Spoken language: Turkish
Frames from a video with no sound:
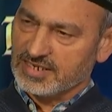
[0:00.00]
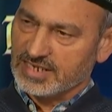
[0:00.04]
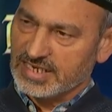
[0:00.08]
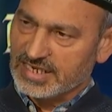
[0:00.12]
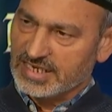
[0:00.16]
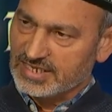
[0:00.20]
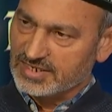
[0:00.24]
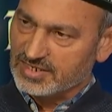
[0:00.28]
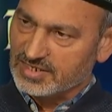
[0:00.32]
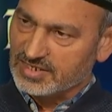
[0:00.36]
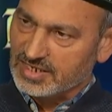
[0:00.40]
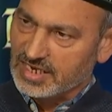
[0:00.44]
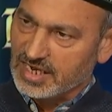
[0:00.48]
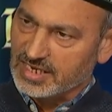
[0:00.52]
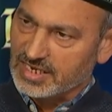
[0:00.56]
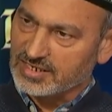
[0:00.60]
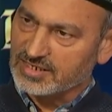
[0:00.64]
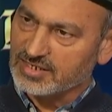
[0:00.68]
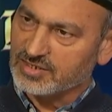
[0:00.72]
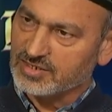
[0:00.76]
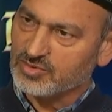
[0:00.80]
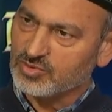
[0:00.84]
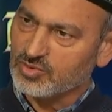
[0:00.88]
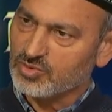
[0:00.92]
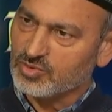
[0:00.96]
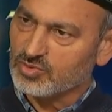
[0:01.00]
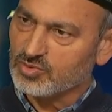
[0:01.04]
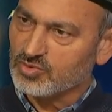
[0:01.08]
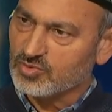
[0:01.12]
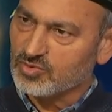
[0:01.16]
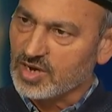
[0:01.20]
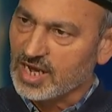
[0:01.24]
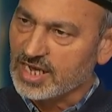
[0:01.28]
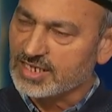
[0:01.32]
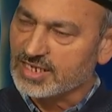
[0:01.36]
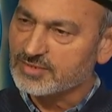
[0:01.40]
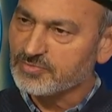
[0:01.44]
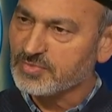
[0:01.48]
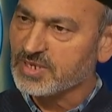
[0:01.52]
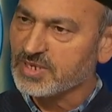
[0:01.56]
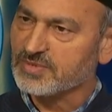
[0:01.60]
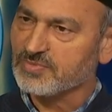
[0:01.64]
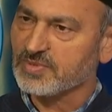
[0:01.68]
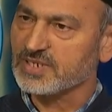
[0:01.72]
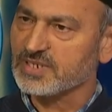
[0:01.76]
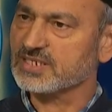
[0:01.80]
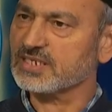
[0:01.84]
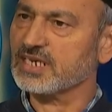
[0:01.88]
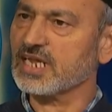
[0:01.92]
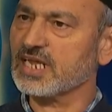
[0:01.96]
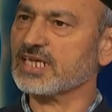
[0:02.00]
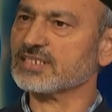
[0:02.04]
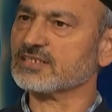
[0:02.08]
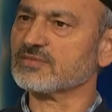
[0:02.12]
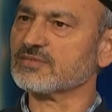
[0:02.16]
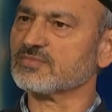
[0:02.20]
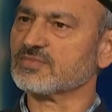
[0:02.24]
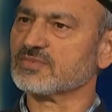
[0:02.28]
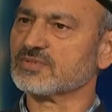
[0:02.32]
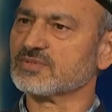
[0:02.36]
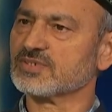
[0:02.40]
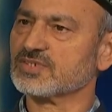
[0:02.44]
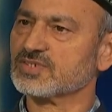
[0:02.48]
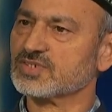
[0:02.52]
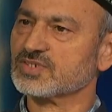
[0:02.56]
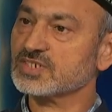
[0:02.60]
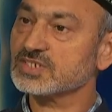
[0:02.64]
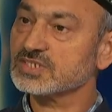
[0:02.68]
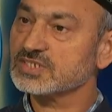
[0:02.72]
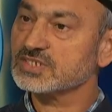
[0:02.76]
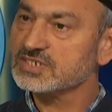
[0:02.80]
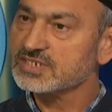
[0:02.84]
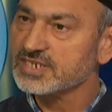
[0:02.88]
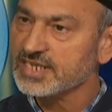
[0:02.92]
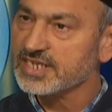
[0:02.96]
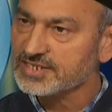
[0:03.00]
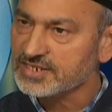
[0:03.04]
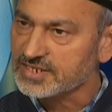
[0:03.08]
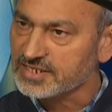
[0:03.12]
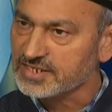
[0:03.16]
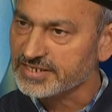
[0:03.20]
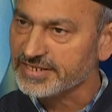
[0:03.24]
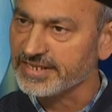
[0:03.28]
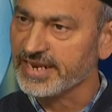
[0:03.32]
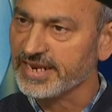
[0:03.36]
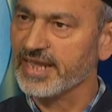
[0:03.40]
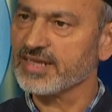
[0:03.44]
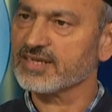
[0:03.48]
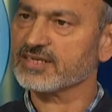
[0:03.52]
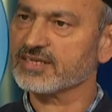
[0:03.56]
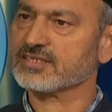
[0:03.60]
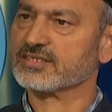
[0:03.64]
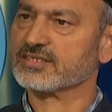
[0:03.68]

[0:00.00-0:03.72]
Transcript: insanın onun hazmetmesi lazım. Sindire sindire.